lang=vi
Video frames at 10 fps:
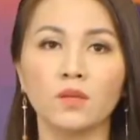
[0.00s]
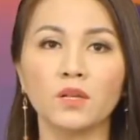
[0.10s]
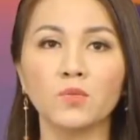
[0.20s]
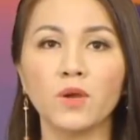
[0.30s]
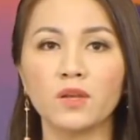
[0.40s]

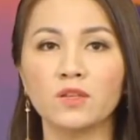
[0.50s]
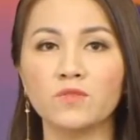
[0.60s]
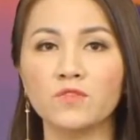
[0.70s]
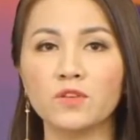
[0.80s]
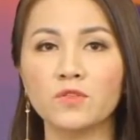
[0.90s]
Kết quả
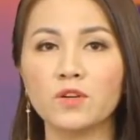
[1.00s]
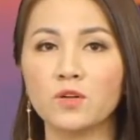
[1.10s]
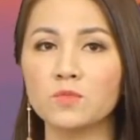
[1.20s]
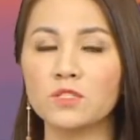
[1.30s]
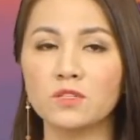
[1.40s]
kiểm phiếu
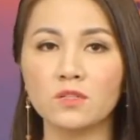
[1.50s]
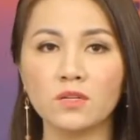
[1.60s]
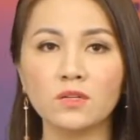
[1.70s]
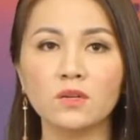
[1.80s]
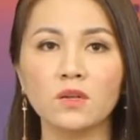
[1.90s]
không chính
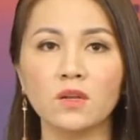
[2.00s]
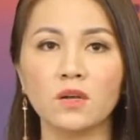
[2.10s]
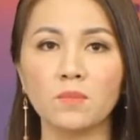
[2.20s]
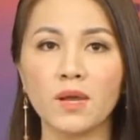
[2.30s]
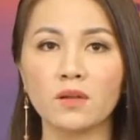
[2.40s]
thức,
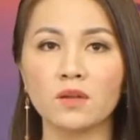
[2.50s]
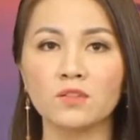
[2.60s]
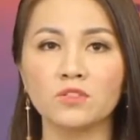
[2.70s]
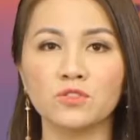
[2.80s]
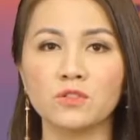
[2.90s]
Marcos
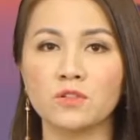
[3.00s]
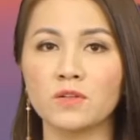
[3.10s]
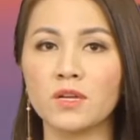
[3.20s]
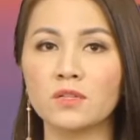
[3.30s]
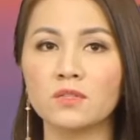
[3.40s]
Jr.
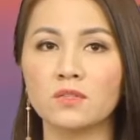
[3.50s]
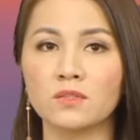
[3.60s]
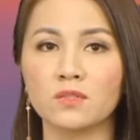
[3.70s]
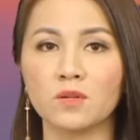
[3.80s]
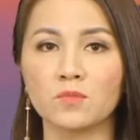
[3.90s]
đắc
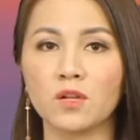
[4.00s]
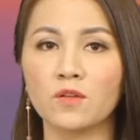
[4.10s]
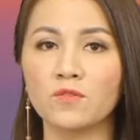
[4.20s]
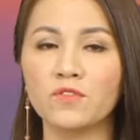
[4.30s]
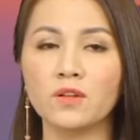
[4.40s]
cử Tổng
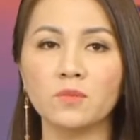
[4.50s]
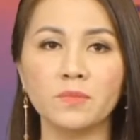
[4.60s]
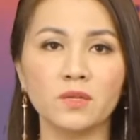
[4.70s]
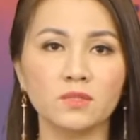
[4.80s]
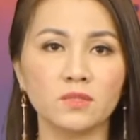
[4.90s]
thống
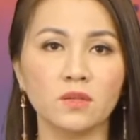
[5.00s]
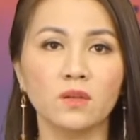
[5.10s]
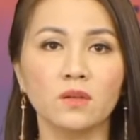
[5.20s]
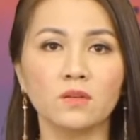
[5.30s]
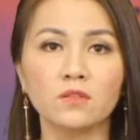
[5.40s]
Philippines.
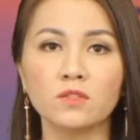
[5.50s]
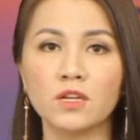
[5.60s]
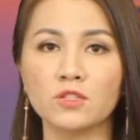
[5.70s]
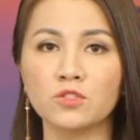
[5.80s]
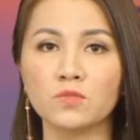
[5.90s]
Con
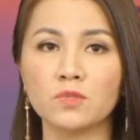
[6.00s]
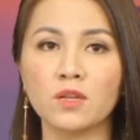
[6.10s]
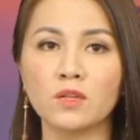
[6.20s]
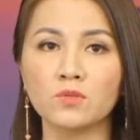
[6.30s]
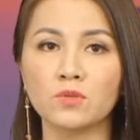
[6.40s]
trai trùng
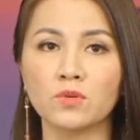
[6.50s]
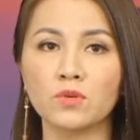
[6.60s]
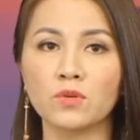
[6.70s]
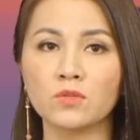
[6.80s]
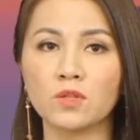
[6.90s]
tên của
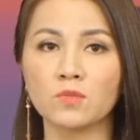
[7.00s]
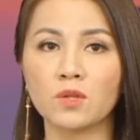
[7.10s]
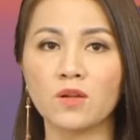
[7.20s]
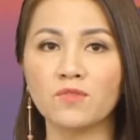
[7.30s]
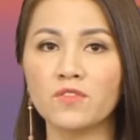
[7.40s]
cố Tổng
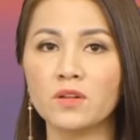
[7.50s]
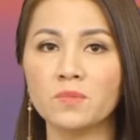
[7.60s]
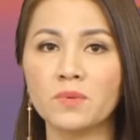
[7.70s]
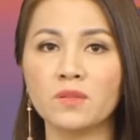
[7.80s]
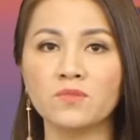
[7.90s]
thống
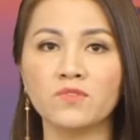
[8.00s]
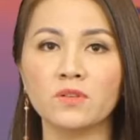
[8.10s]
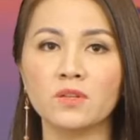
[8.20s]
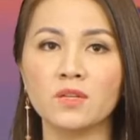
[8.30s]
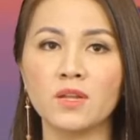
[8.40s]
Philippines
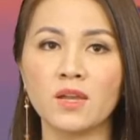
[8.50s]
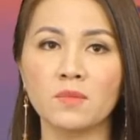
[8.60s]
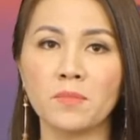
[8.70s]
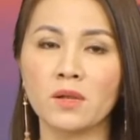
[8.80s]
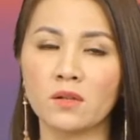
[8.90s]

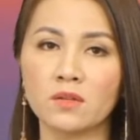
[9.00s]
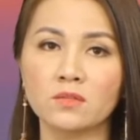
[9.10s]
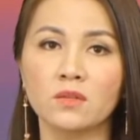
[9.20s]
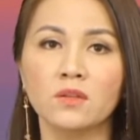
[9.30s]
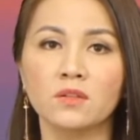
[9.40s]
Ferdinand
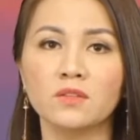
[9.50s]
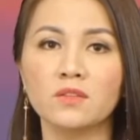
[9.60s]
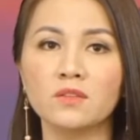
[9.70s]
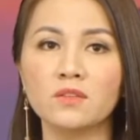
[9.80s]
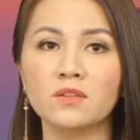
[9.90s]
Marcos
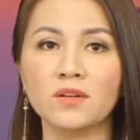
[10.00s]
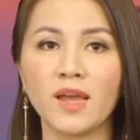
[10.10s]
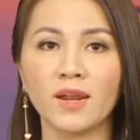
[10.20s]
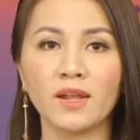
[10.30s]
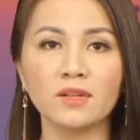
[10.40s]
dường như
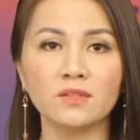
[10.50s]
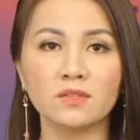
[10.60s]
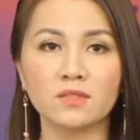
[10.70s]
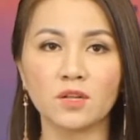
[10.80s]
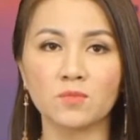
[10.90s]
đã đắc
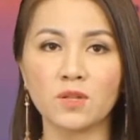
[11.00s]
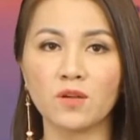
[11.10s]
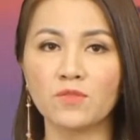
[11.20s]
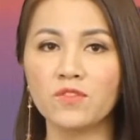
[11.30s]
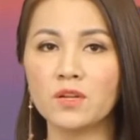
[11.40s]
cử Tổng
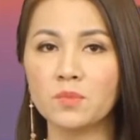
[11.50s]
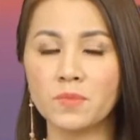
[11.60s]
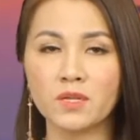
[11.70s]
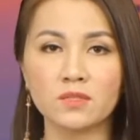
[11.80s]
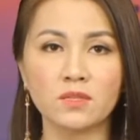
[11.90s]
thống
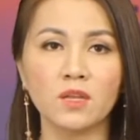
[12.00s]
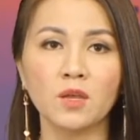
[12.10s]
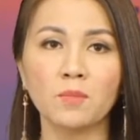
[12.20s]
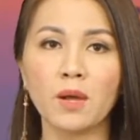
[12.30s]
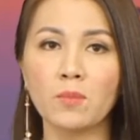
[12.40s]
Philippines
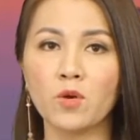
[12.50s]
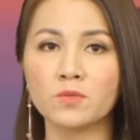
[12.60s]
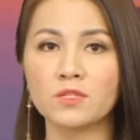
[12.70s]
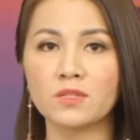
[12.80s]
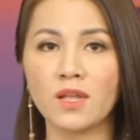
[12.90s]
bằng
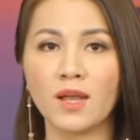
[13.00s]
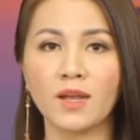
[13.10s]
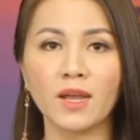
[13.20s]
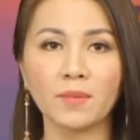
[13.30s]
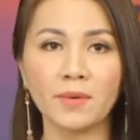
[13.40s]
một chiến
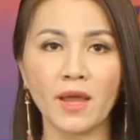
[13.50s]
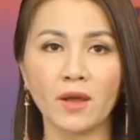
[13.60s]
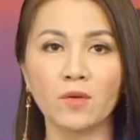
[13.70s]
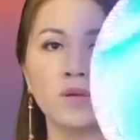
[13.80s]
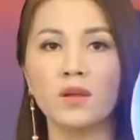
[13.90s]
thắng áp
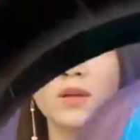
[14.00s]
đảo,